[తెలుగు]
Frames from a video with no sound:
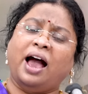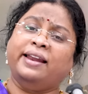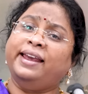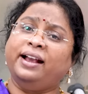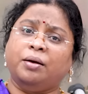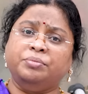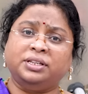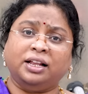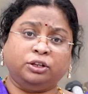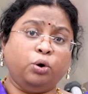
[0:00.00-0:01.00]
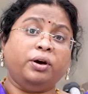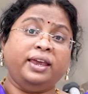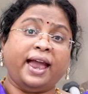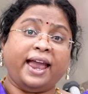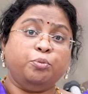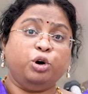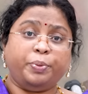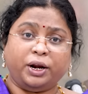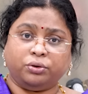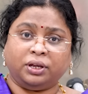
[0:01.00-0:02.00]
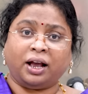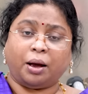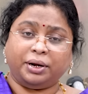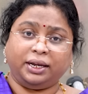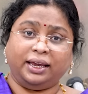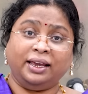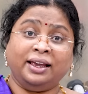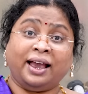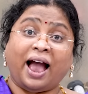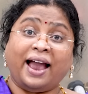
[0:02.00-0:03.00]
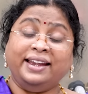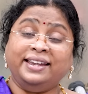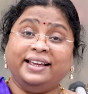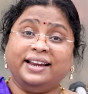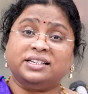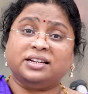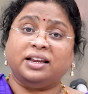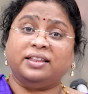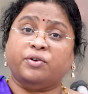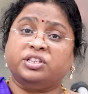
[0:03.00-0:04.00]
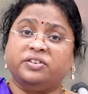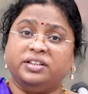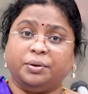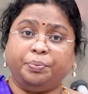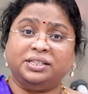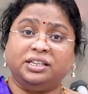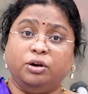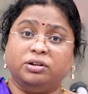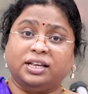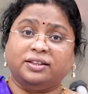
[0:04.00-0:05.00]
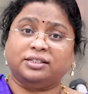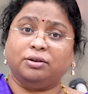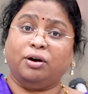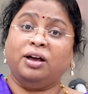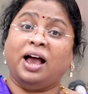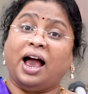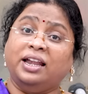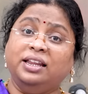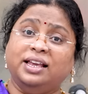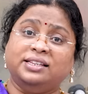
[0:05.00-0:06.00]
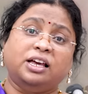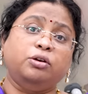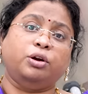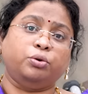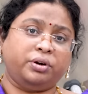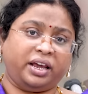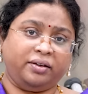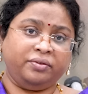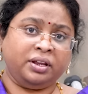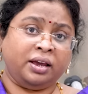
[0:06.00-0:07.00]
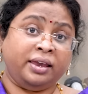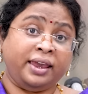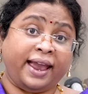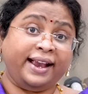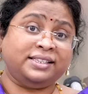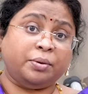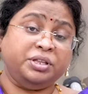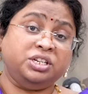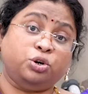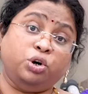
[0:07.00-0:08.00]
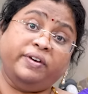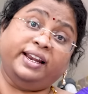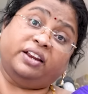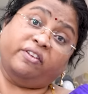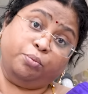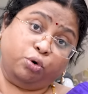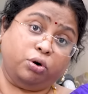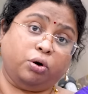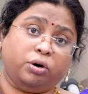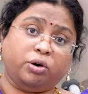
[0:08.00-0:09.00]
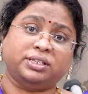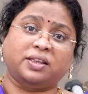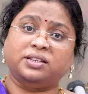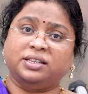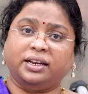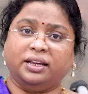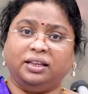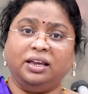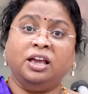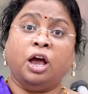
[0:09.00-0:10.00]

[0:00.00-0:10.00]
అనేక అంశాలతో ఏఐ ముడిపడి ఉంది కాబట్టి ఆ ఇంటిగ్రేషన్ అనేది అవసరం అని చెప్పి సియోల్ e సదస్సులో అన్ని దేశాలు అనుకున్నాయి ఏఐకి సంబంధించి రెండు వేల ఇరవై మూడులో కూడా ఒక సదస్సు జరిగింది